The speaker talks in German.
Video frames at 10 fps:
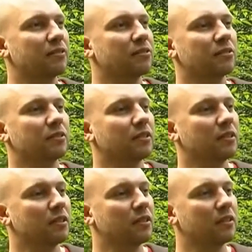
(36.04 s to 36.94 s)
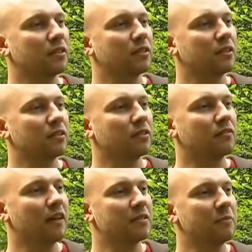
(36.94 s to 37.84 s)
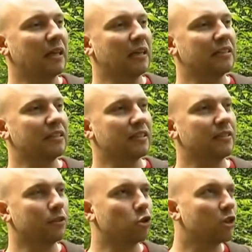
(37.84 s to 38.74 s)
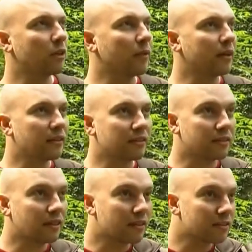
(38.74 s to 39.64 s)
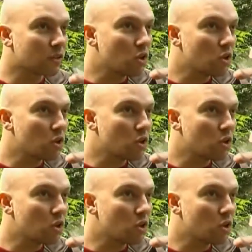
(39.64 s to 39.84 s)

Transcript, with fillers: und, und weiß, man kann diese riesige Stadt mal hinter sich lassen.